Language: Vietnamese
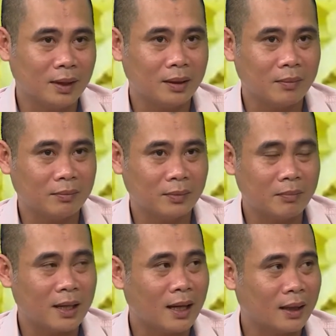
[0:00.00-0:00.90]
đậm
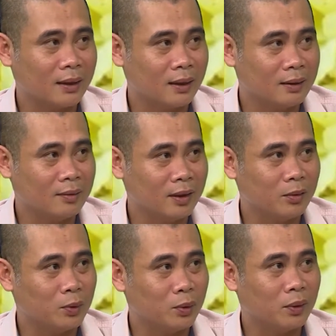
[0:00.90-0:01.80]
đậm đà cái hương vị
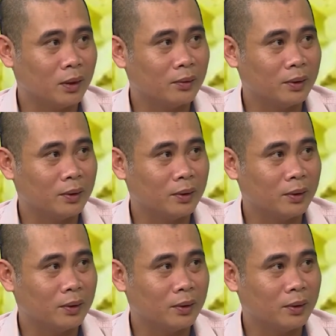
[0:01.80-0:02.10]
của mùa thu Hà Nội.